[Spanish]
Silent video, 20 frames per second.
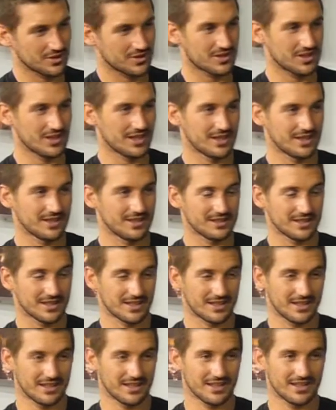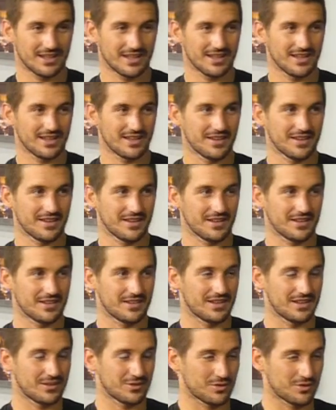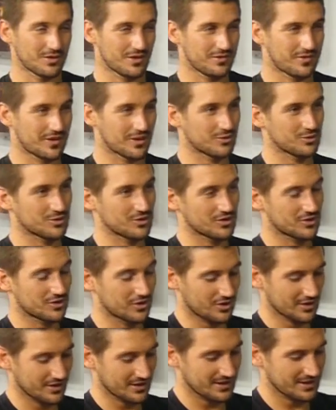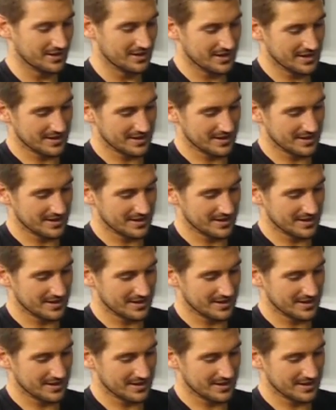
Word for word: sí, al intendente de la ciudad Facundo Torres,